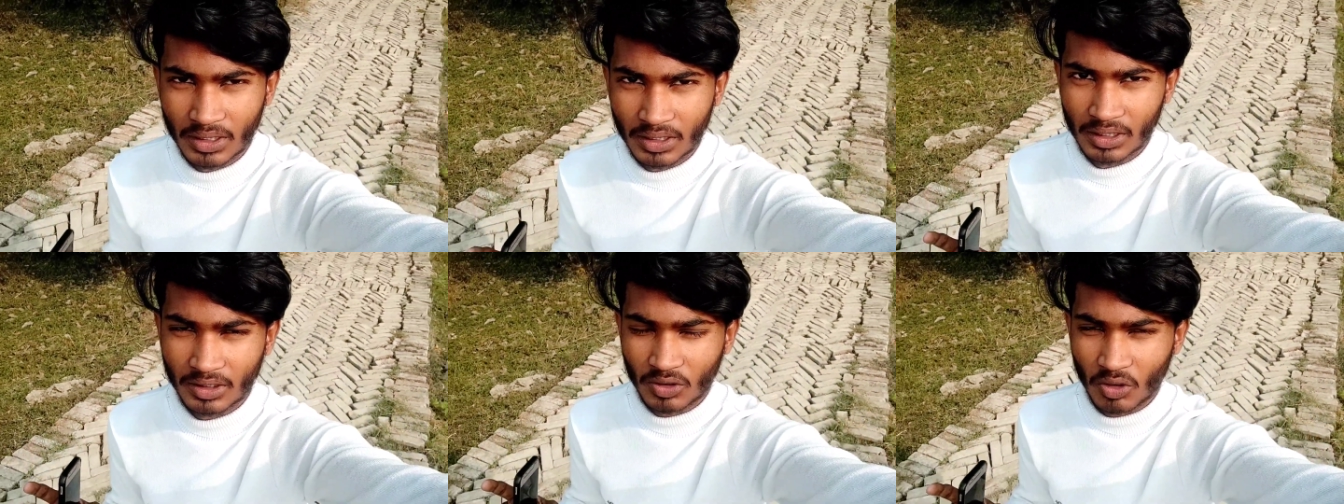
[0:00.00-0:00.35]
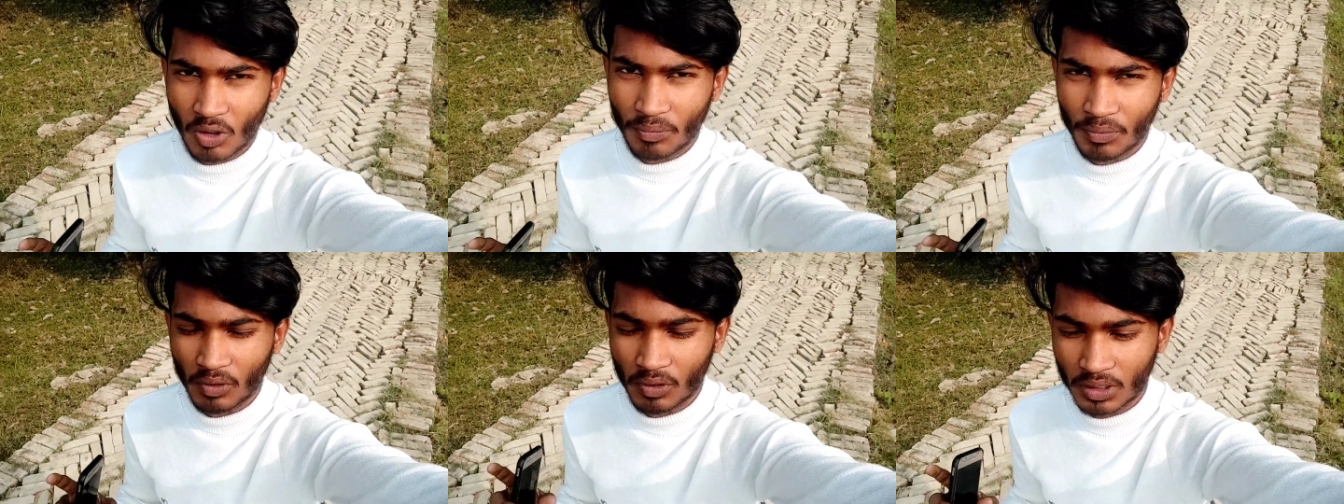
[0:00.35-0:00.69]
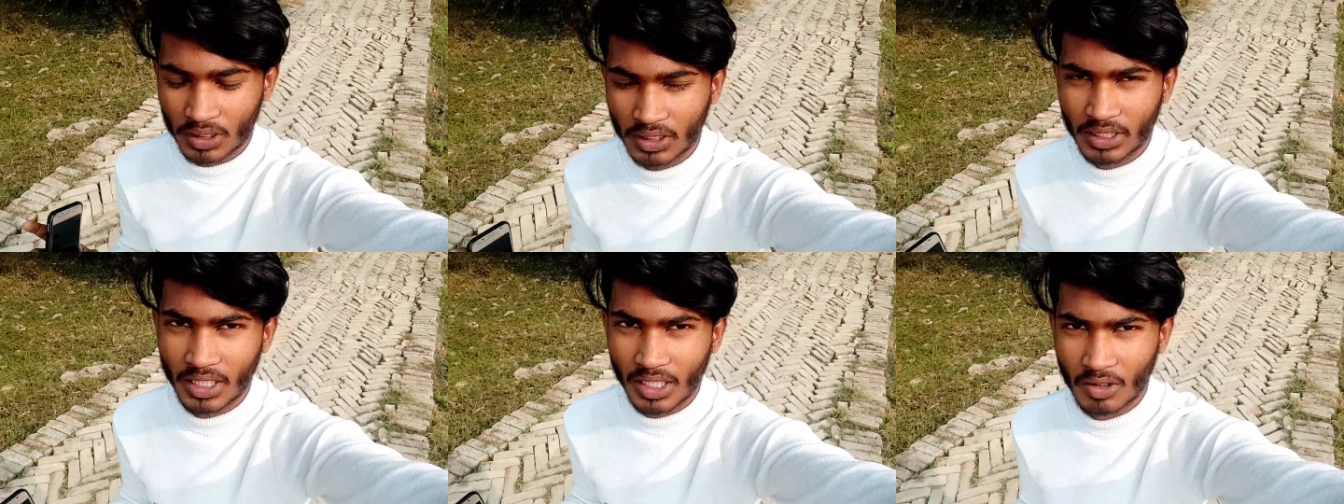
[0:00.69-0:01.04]
इसको अपलोड
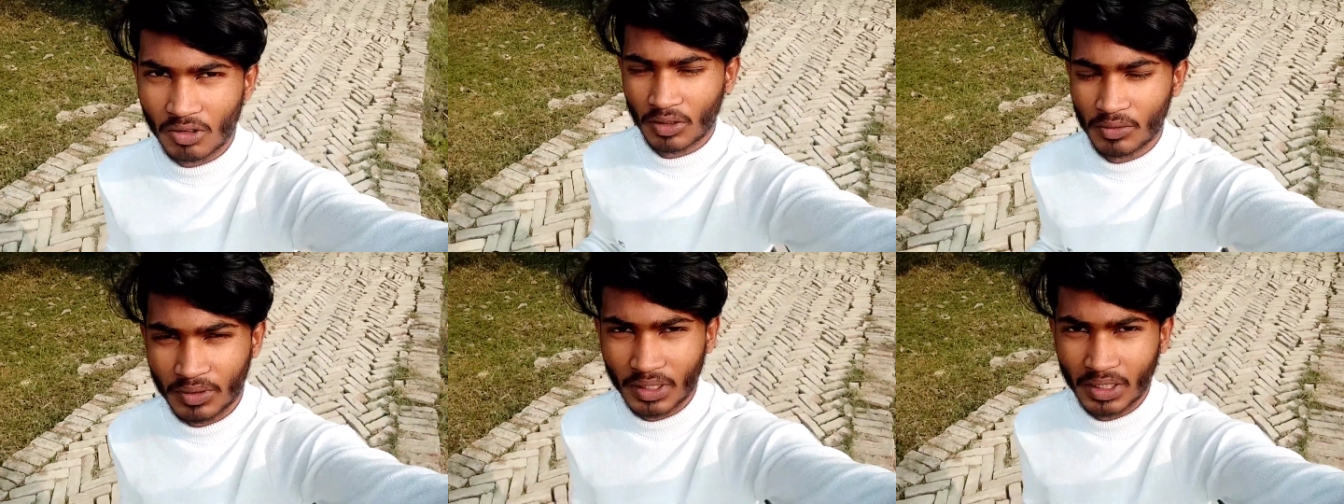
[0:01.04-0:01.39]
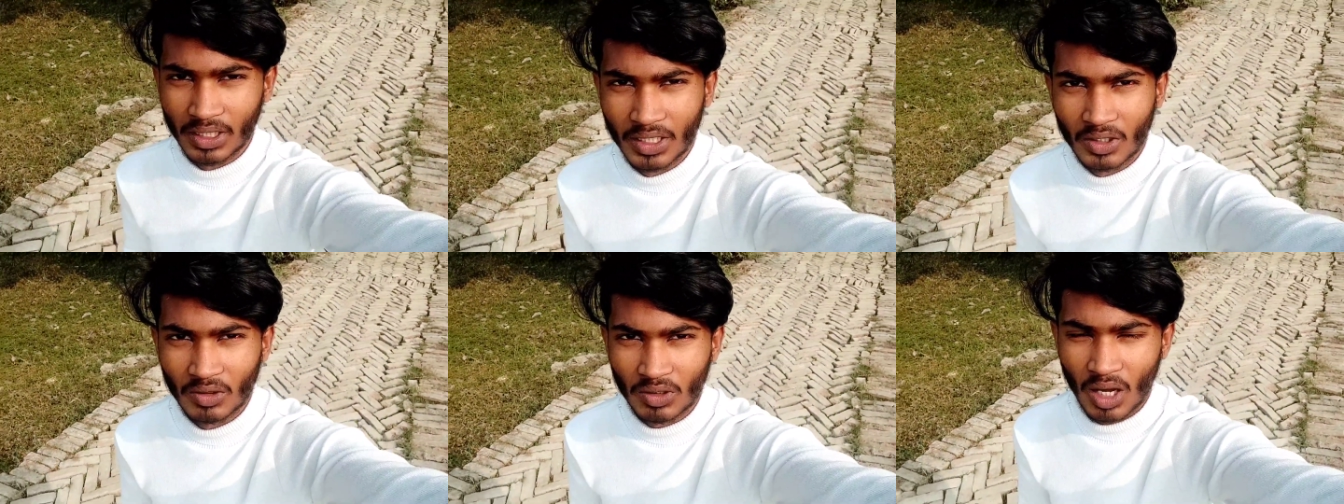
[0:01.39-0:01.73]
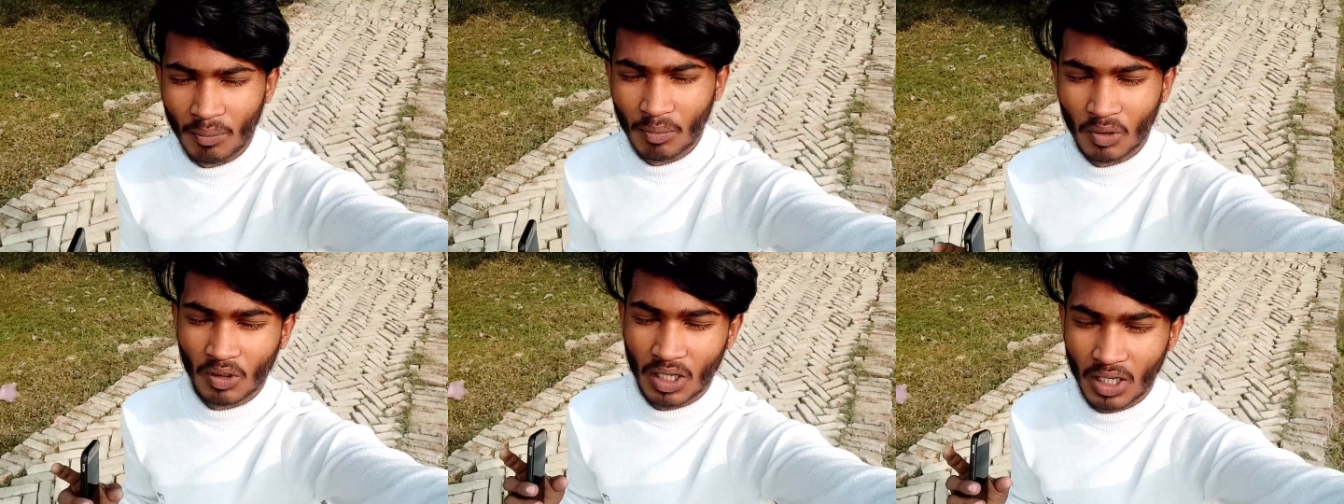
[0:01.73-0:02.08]
किया हूँ अभी तो आप
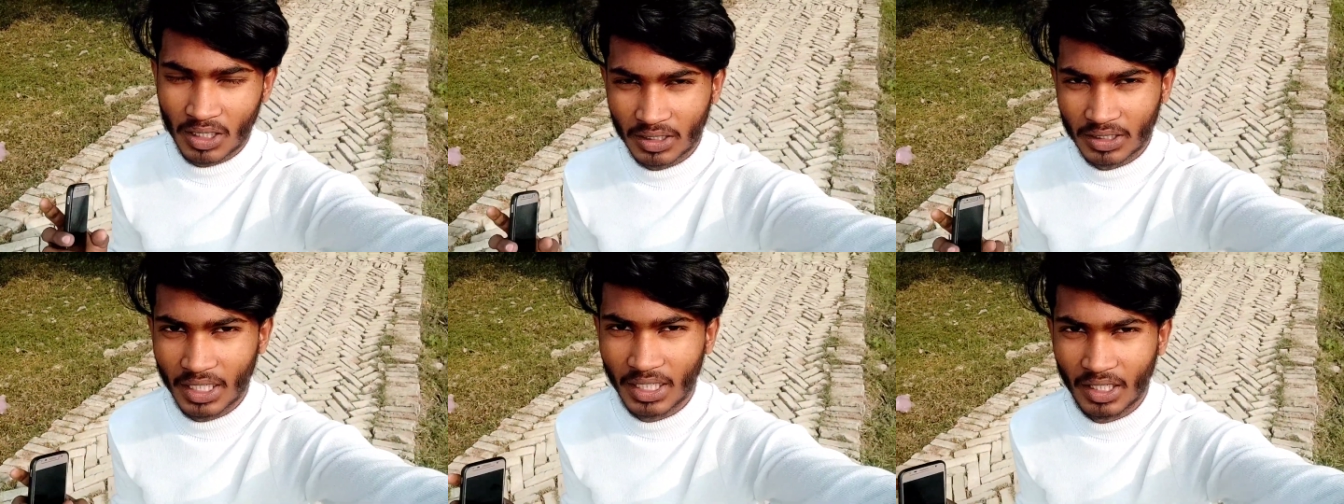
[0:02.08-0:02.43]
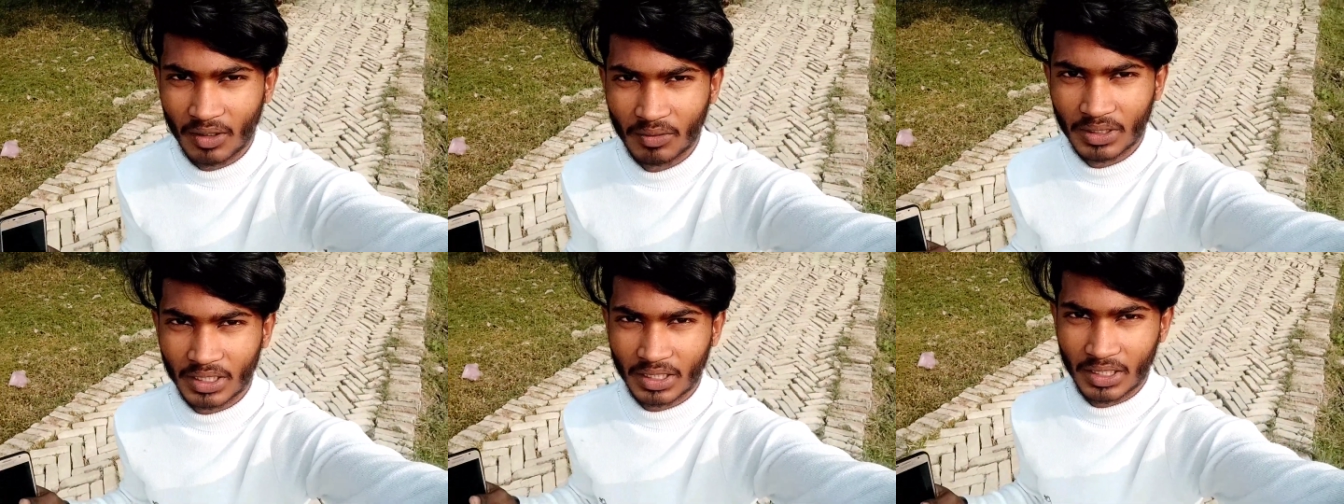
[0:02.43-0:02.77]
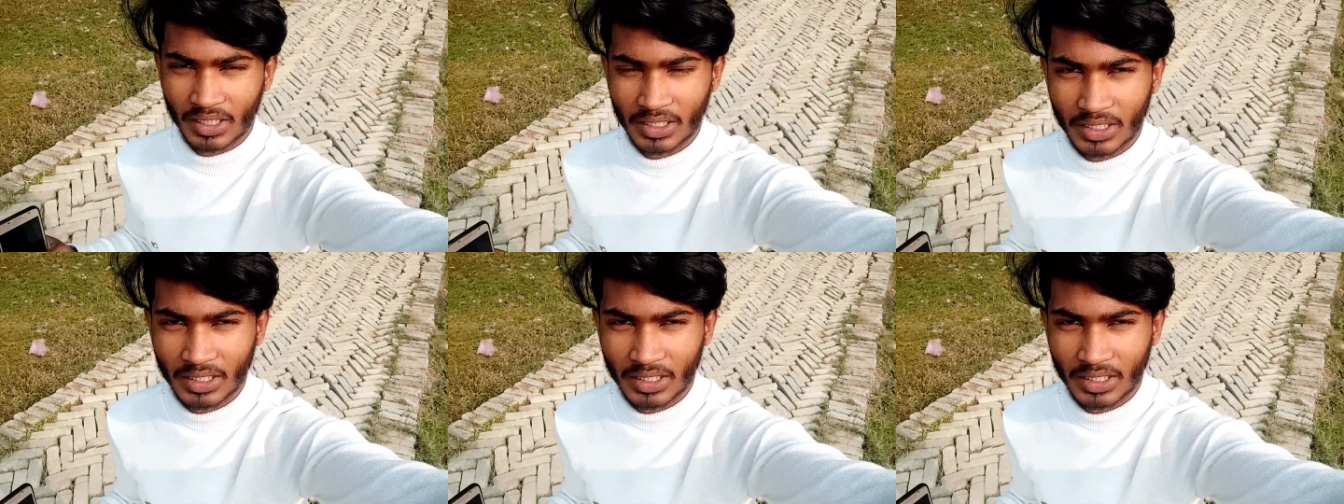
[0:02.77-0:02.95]
लोग अगर जाके अभी तक नहीं